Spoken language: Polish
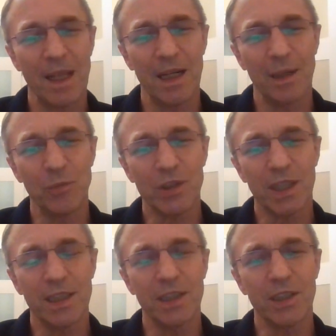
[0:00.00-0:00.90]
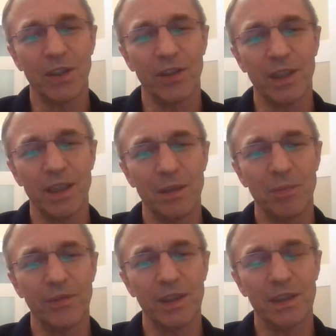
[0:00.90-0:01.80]
lamusa historii i
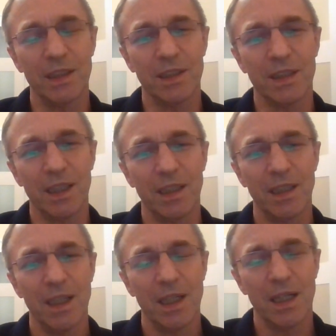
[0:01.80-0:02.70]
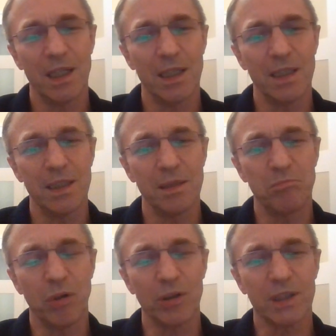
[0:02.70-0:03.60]
powiedzieć, że e,
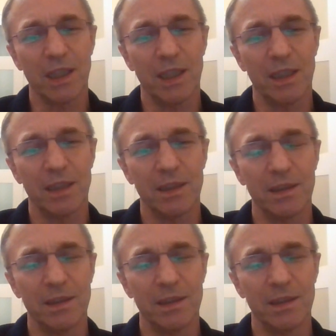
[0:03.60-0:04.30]
poza